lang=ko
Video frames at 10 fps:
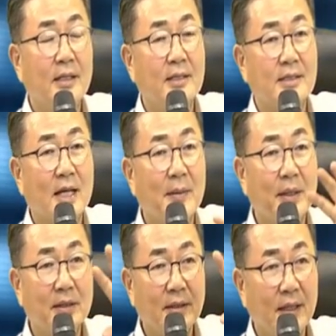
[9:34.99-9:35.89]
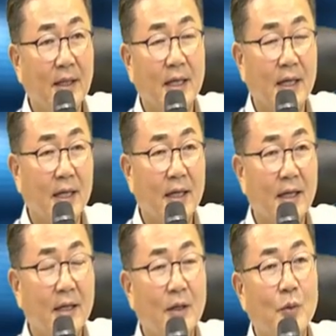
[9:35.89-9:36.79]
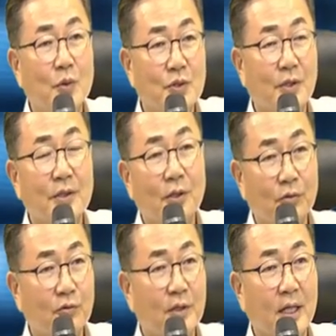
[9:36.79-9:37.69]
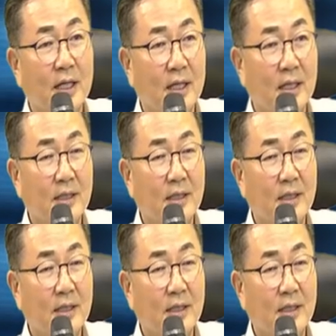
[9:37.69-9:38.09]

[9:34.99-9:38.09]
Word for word: 400은 네개 5000은 12개가